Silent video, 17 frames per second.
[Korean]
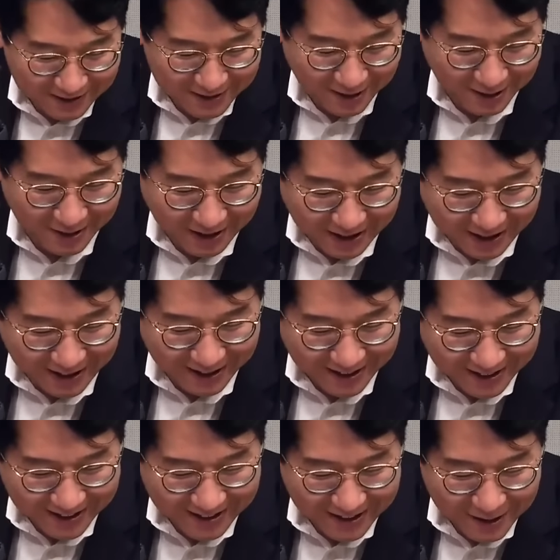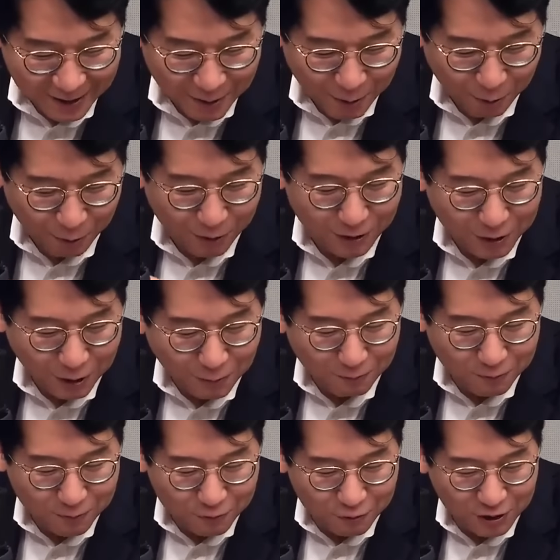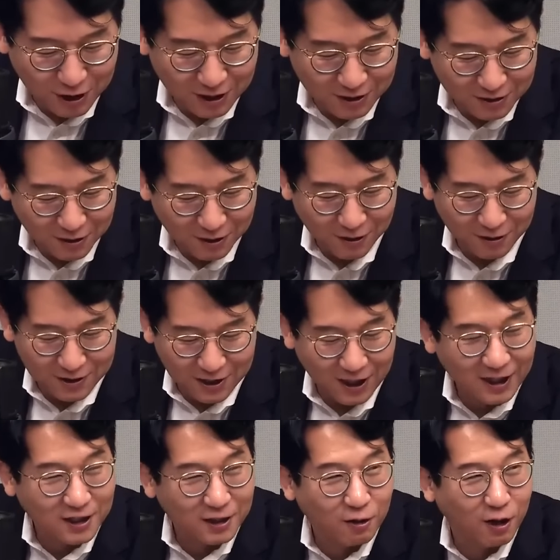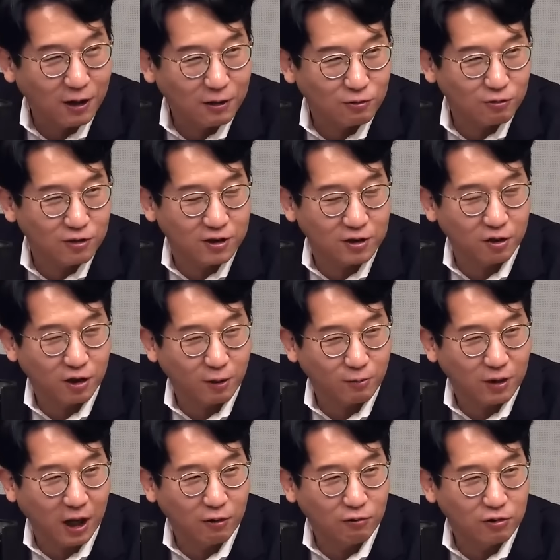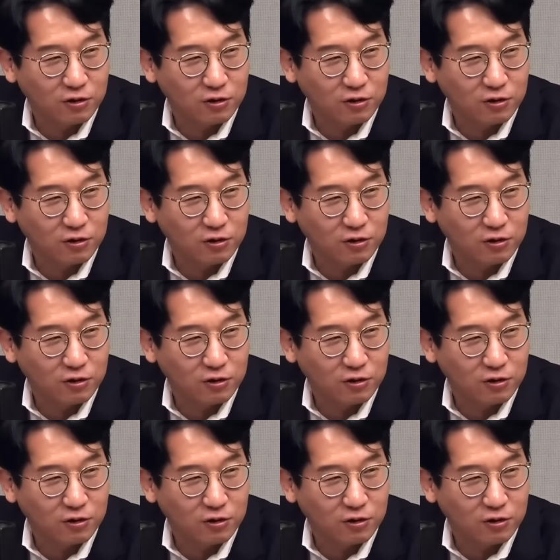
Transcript: 저기 오늘 첫 주제는요. 제가 이거 할 줄 그저께부터 알고